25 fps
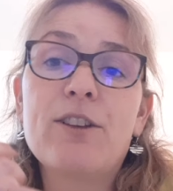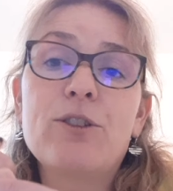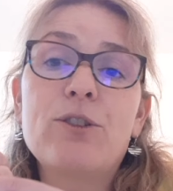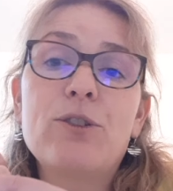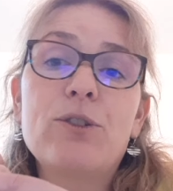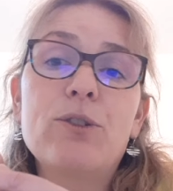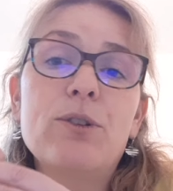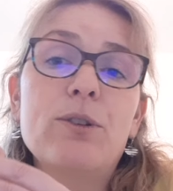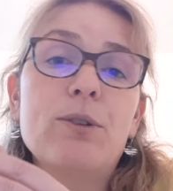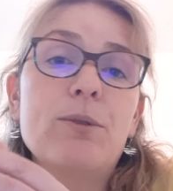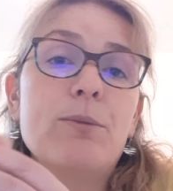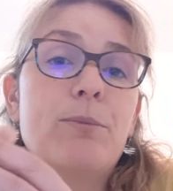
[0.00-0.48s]

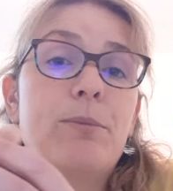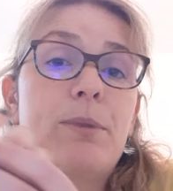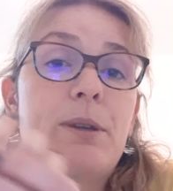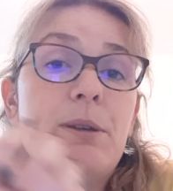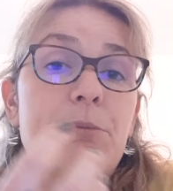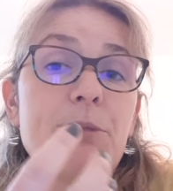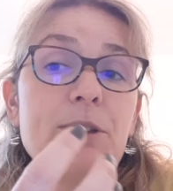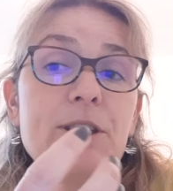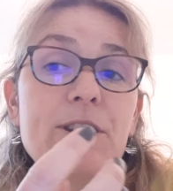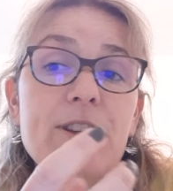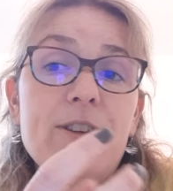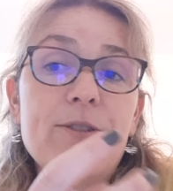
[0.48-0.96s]
que
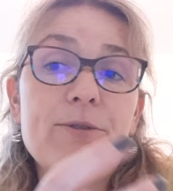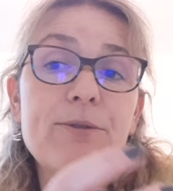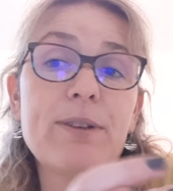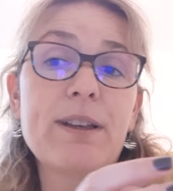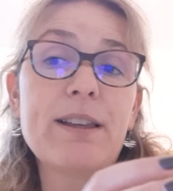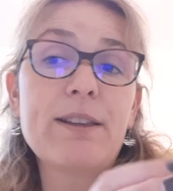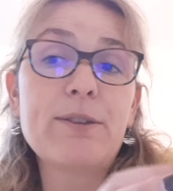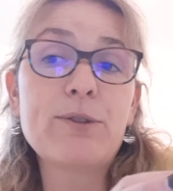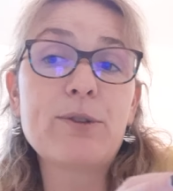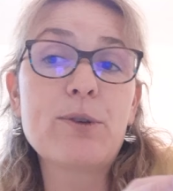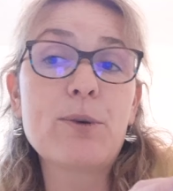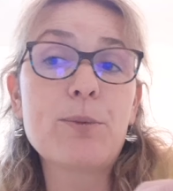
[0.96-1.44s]
bébé
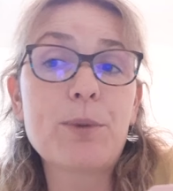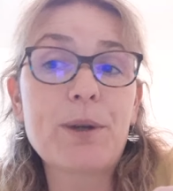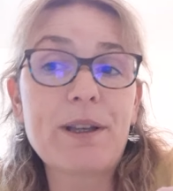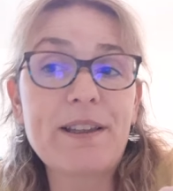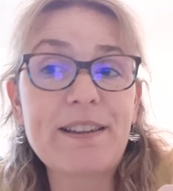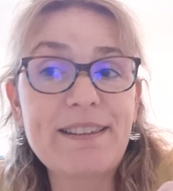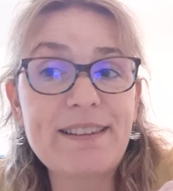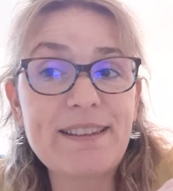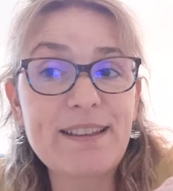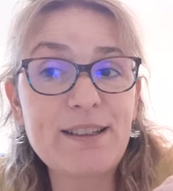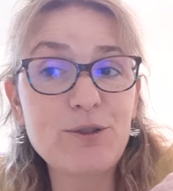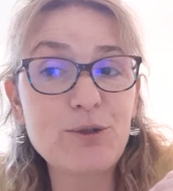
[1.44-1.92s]
va
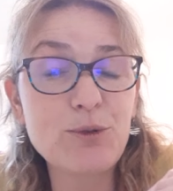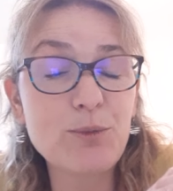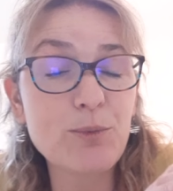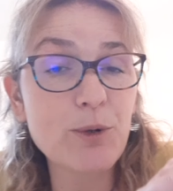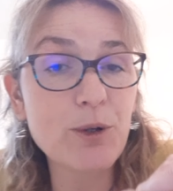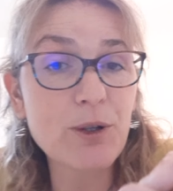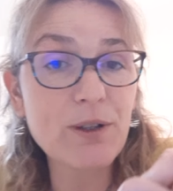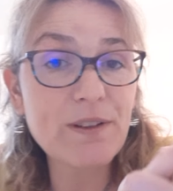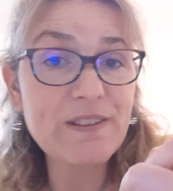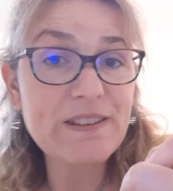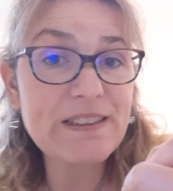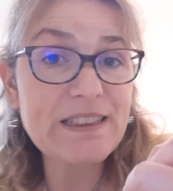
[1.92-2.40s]
s'empresser de
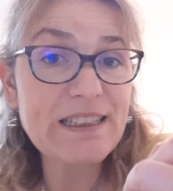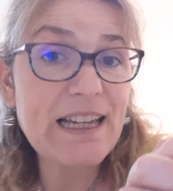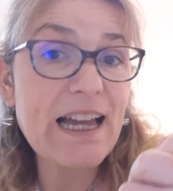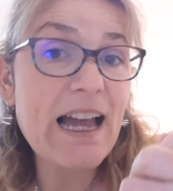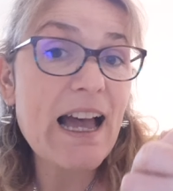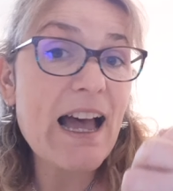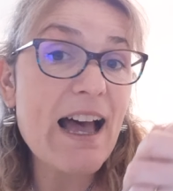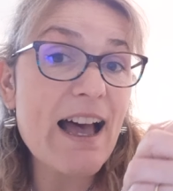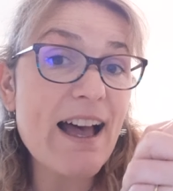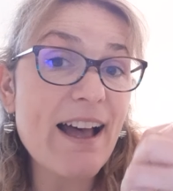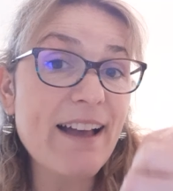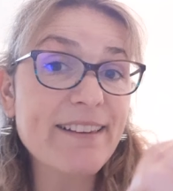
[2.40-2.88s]
porter
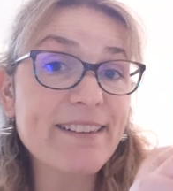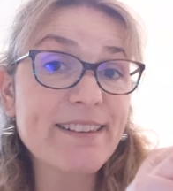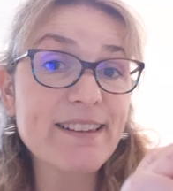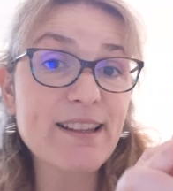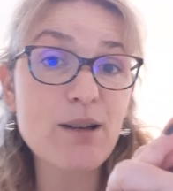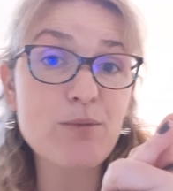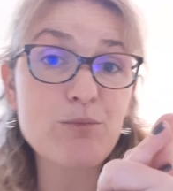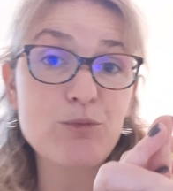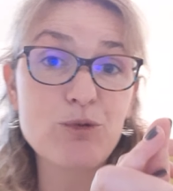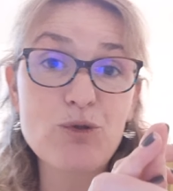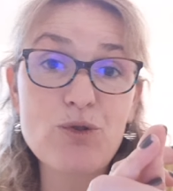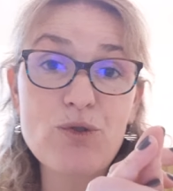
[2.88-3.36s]
à
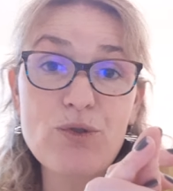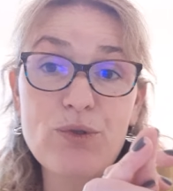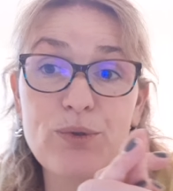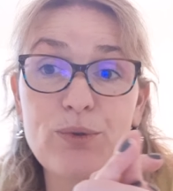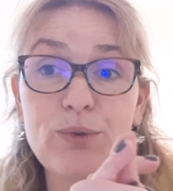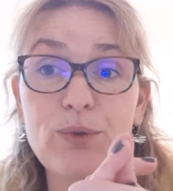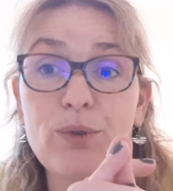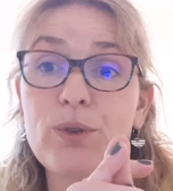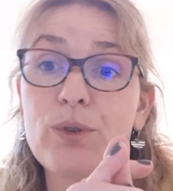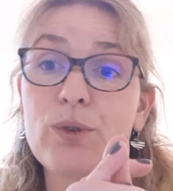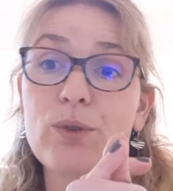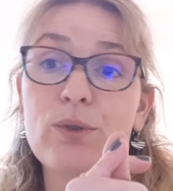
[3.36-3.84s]
sa bouche,
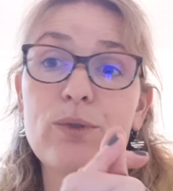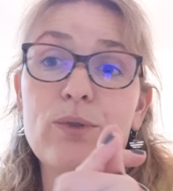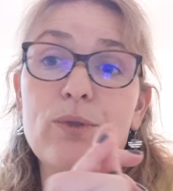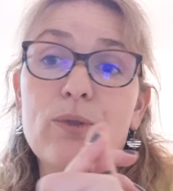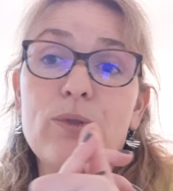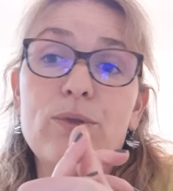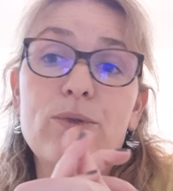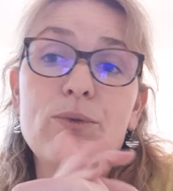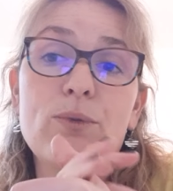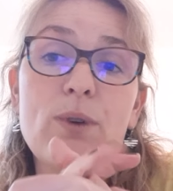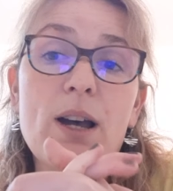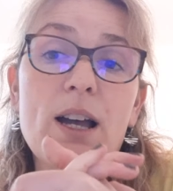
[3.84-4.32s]
donc que ce
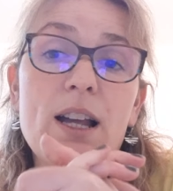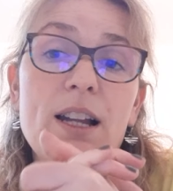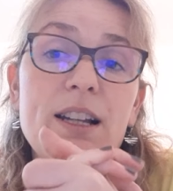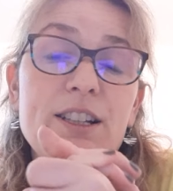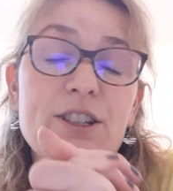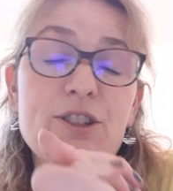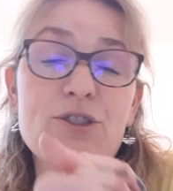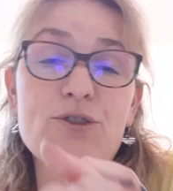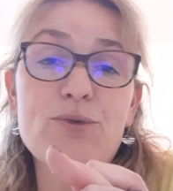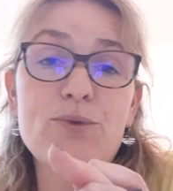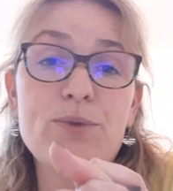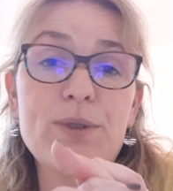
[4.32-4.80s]
soit
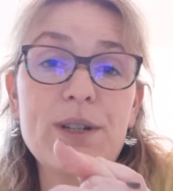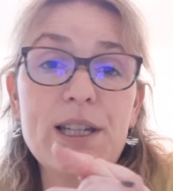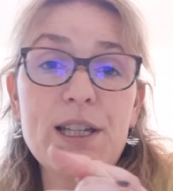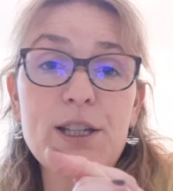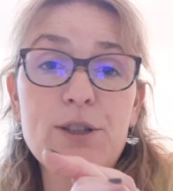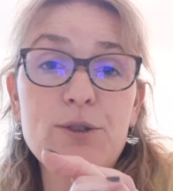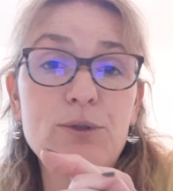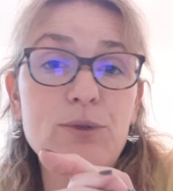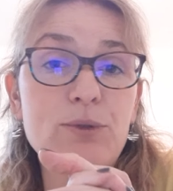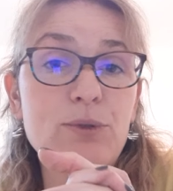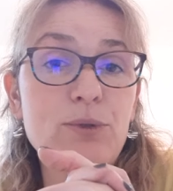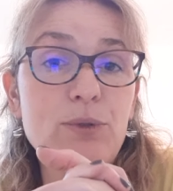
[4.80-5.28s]
les jouets,
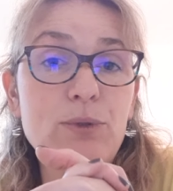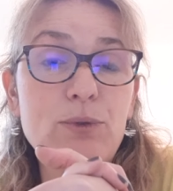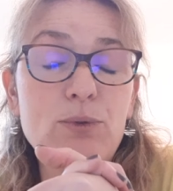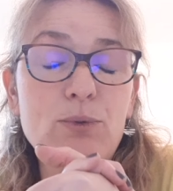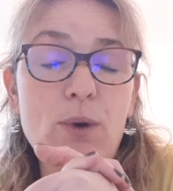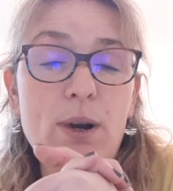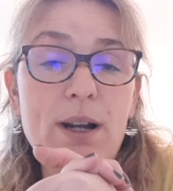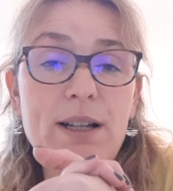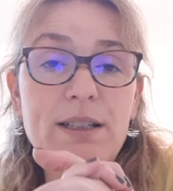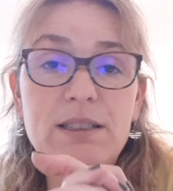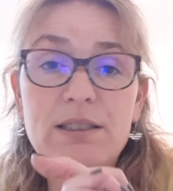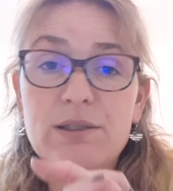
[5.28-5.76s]
que ce
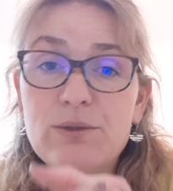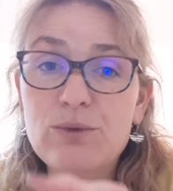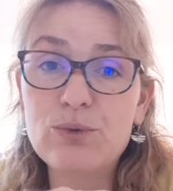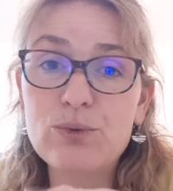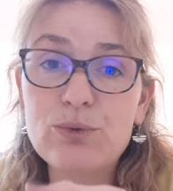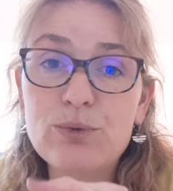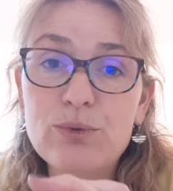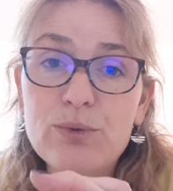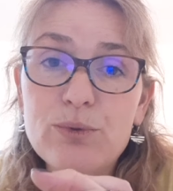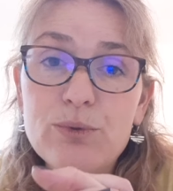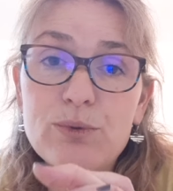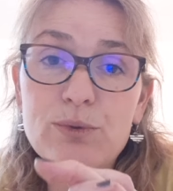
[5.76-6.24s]
soit les
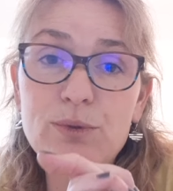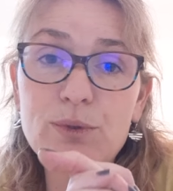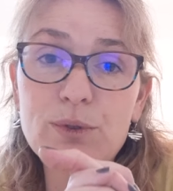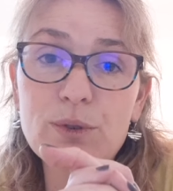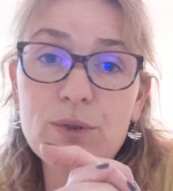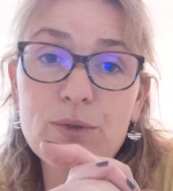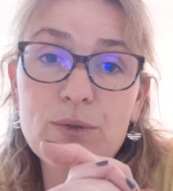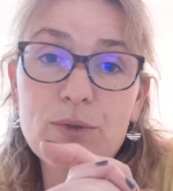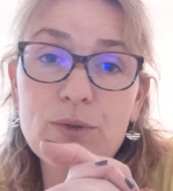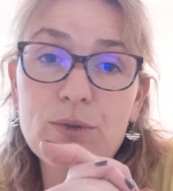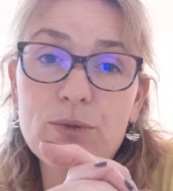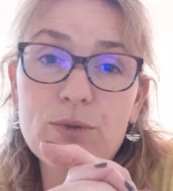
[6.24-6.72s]
doudous,
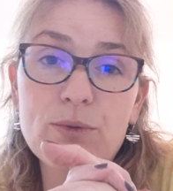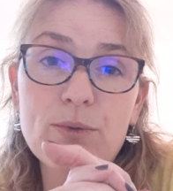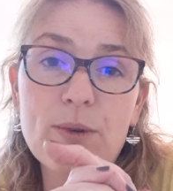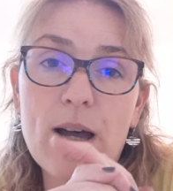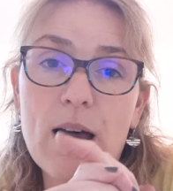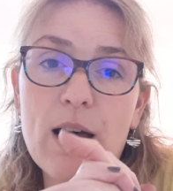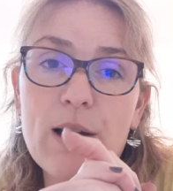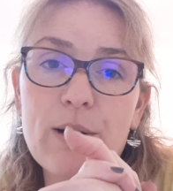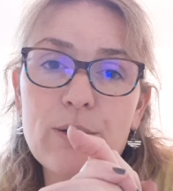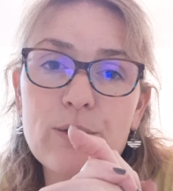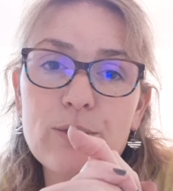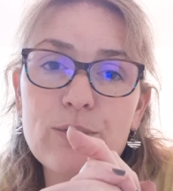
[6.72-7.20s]
que ce
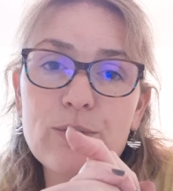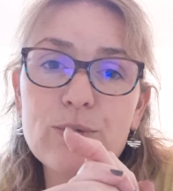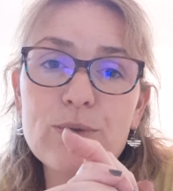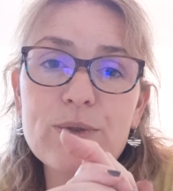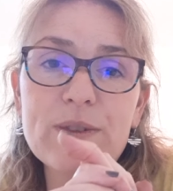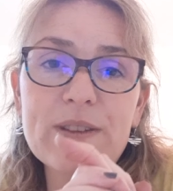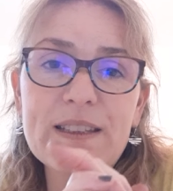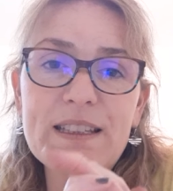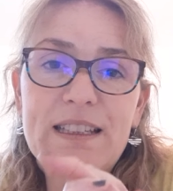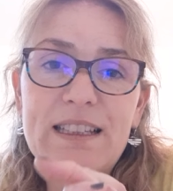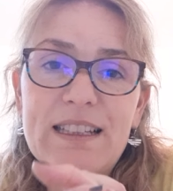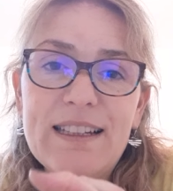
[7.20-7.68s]
soit euh, tout
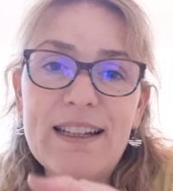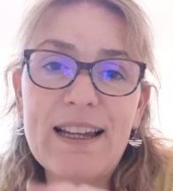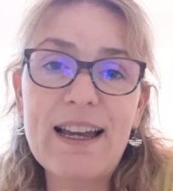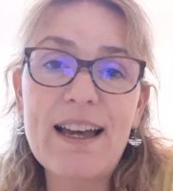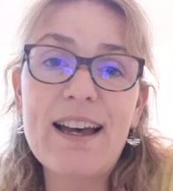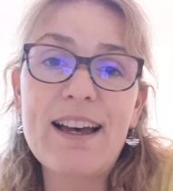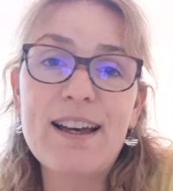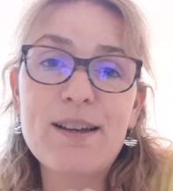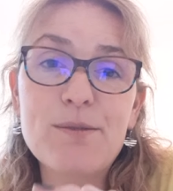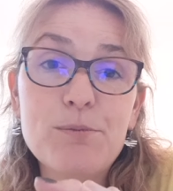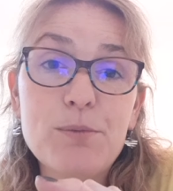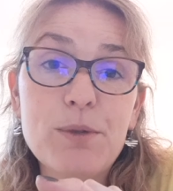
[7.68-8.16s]
ce qu'il
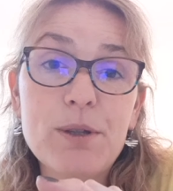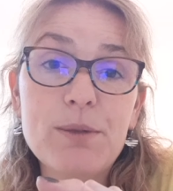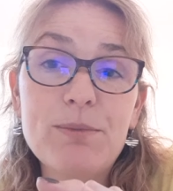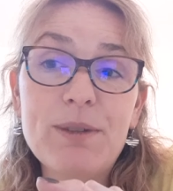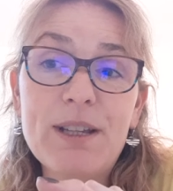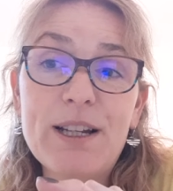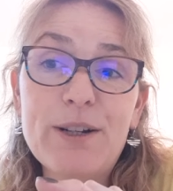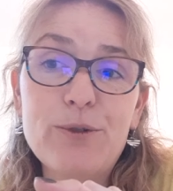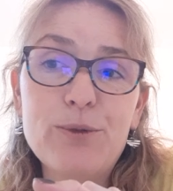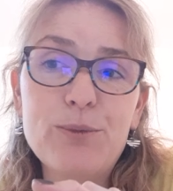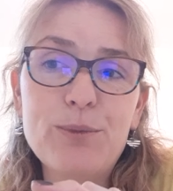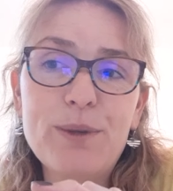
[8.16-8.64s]
a,
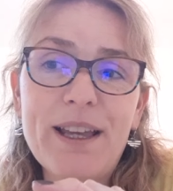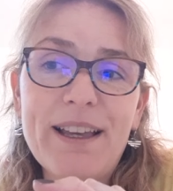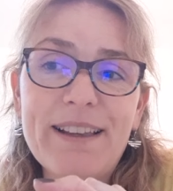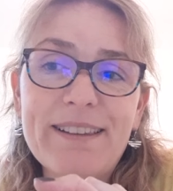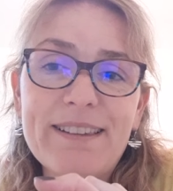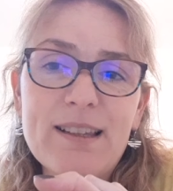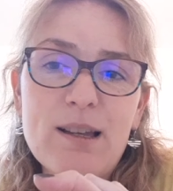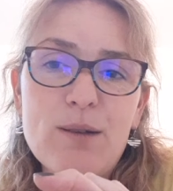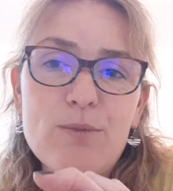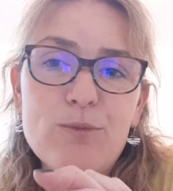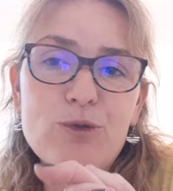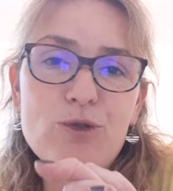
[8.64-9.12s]
bébé le met à
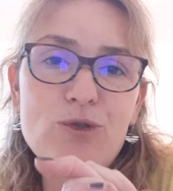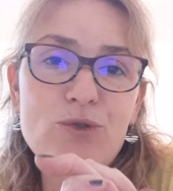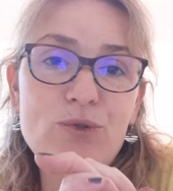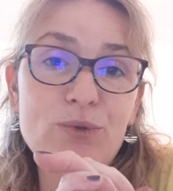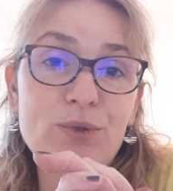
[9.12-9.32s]
sa bouche.